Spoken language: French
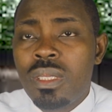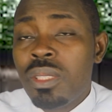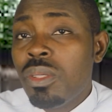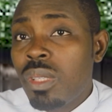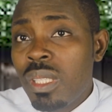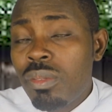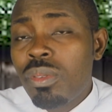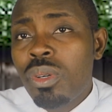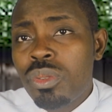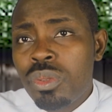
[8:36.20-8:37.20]
Et donc
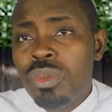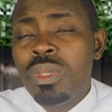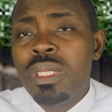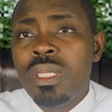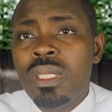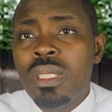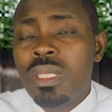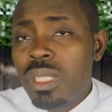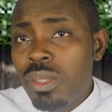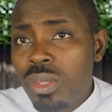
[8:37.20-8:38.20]
l'effort aujourd'hui,
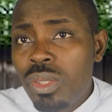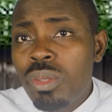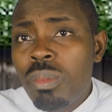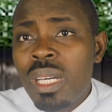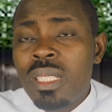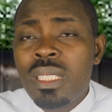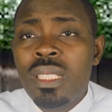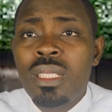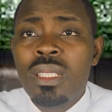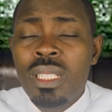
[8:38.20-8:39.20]
c'est de te
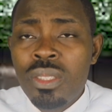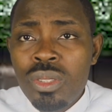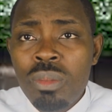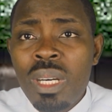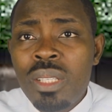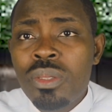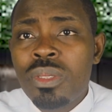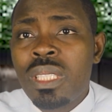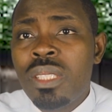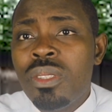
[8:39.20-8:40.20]
demander et de demander au
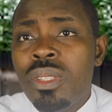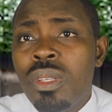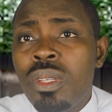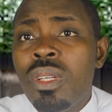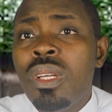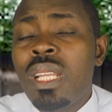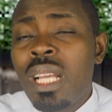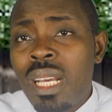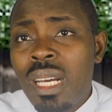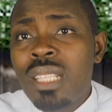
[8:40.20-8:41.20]
Seigneur
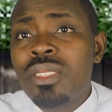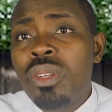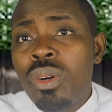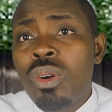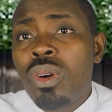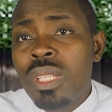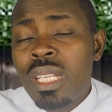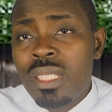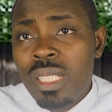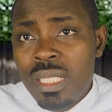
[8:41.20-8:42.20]
la grâce de
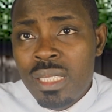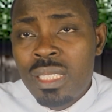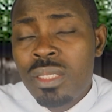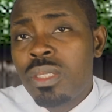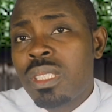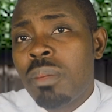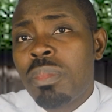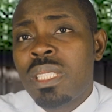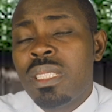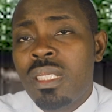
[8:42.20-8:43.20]
reconnaître les signes de sa
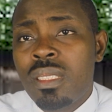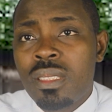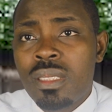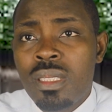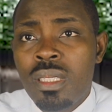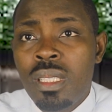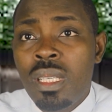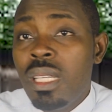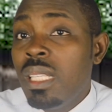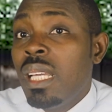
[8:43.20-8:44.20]
présence.
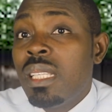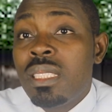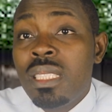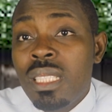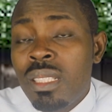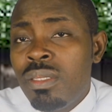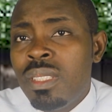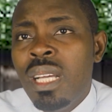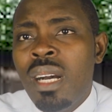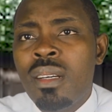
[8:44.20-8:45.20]
Il y a des signes
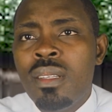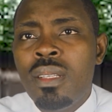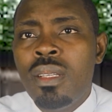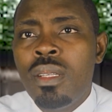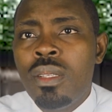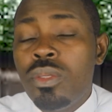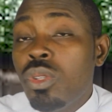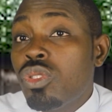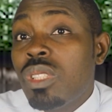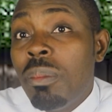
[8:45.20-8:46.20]
évidents
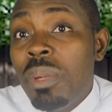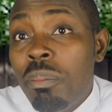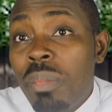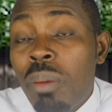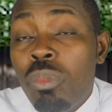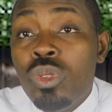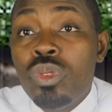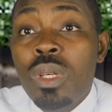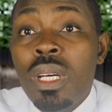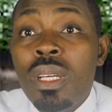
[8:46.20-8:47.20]
dont tu n'as même pas
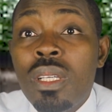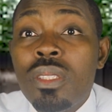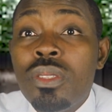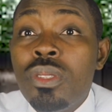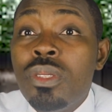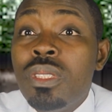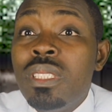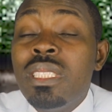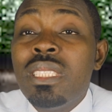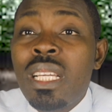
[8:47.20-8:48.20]
besoin de
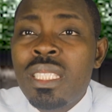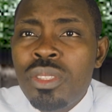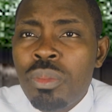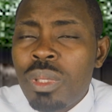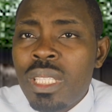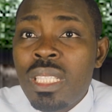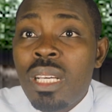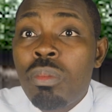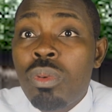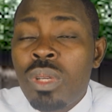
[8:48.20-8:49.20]
dix années de
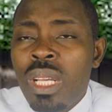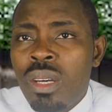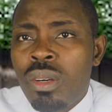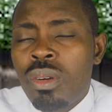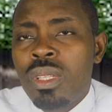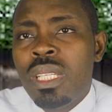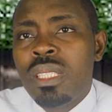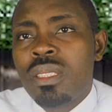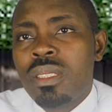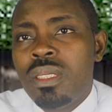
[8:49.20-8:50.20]
prière pour les
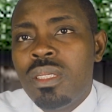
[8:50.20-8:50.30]
reconnaître.